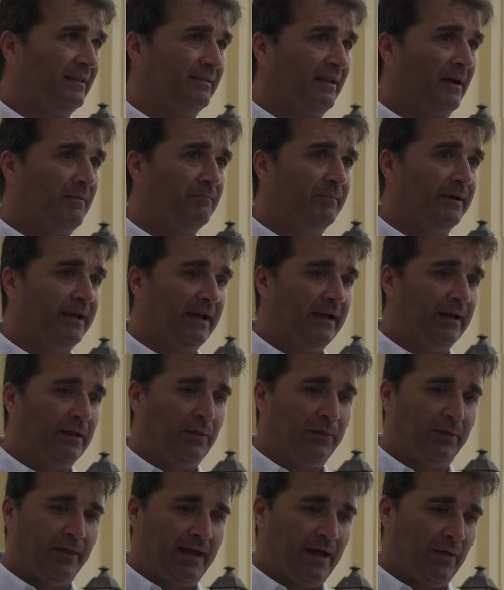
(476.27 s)

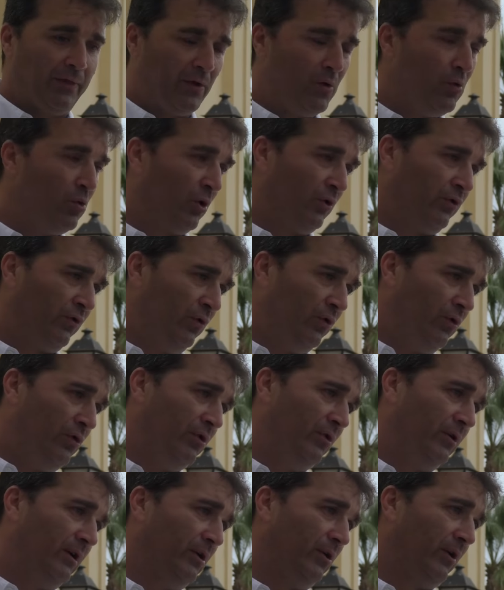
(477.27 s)
también se hacen unos
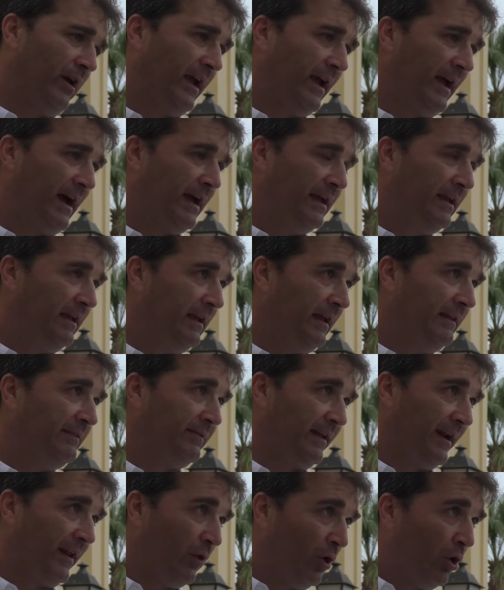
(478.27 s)
turnos en los que hay
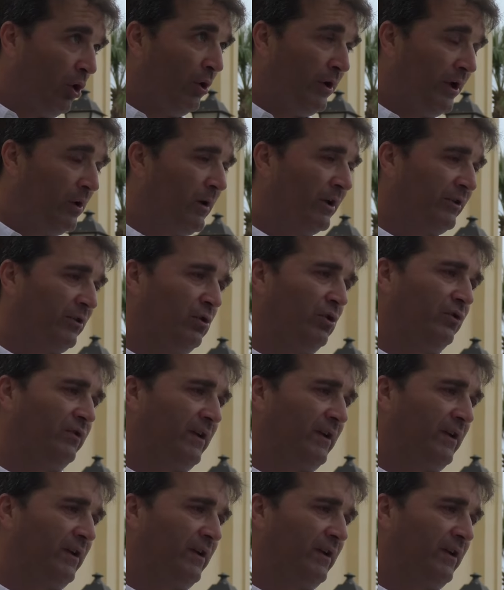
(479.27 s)
entre dos y cuatro